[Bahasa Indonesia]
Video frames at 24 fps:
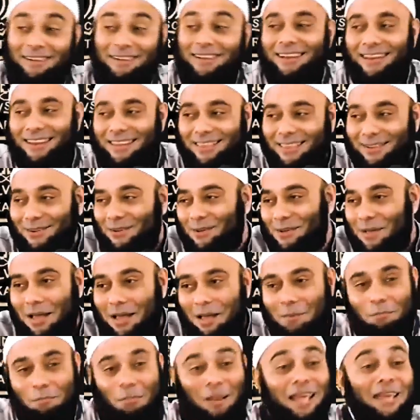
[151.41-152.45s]
ada yang tahu?
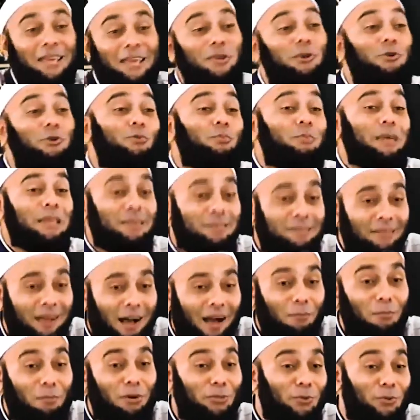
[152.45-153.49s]
Black cumin,
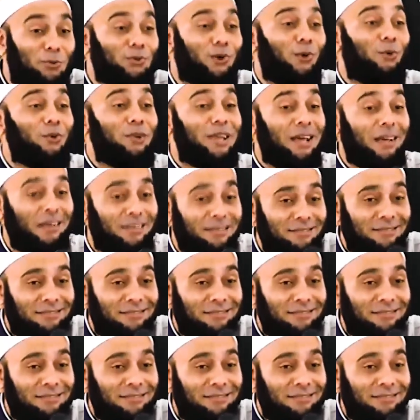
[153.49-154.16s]
habatus sauda.